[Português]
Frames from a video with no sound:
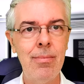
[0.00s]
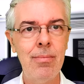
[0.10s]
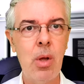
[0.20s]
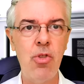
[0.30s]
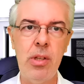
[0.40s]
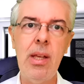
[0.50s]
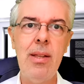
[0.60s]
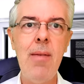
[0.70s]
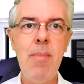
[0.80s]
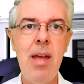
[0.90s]
Então a gente tem que
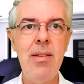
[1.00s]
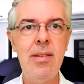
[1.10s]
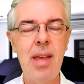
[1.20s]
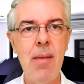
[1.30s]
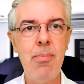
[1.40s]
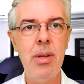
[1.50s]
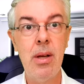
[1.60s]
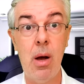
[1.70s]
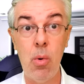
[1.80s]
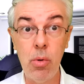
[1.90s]
ter em mente sempre
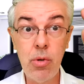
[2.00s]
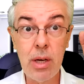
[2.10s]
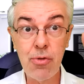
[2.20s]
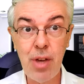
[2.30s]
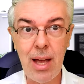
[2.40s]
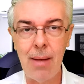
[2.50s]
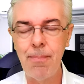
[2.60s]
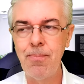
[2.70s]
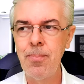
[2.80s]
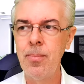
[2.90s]
aonde eu quero chegar.
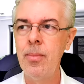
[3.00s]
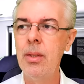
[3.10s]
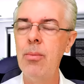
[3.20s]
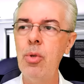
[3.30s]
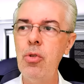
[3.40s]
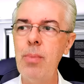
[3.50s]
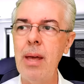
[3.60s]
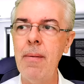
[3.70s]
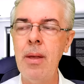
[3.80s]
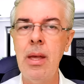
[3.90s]
Muito bem.
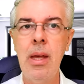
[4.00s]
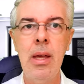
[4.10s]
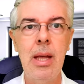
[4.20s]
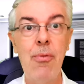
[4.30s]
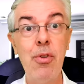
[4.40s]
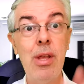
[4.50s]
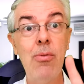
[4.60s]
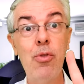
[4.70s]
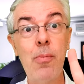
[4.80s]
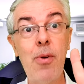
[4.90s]
Ela então, falou, tenho,
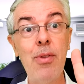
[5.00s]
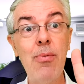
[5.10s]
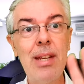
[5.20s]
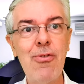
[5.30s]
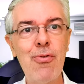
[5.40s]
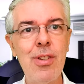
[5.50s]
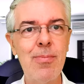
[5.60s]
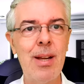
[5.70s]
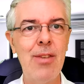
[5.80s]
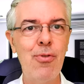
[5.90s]
doutor Paulo, tenho três coisas
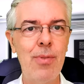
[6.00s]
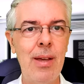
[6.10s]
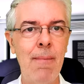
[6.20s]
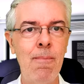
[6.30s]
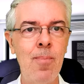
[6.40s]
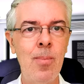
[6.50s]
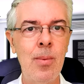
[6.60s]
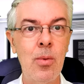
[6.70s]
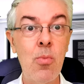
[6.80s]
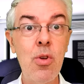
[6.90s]
para resolver.
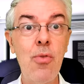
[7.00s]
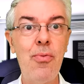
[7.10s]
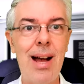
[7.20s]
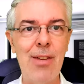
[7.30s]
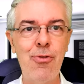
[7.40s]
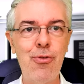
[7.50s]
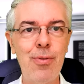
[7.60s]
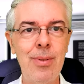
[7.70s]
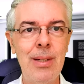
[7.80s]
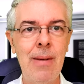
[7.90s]
Como que eu faço?
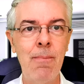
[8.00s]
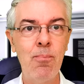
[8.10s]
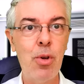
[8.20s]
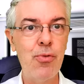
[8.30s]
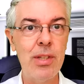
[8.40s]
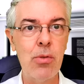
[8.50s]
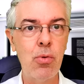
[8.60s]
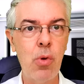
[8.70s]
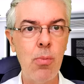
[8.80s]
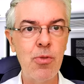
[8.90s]
Posso fazer
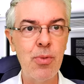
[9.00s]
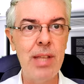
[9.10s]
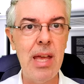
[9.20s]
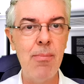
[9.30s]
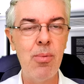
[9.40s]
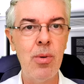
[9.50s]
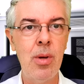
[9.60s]
tudo ao mesmo tempo?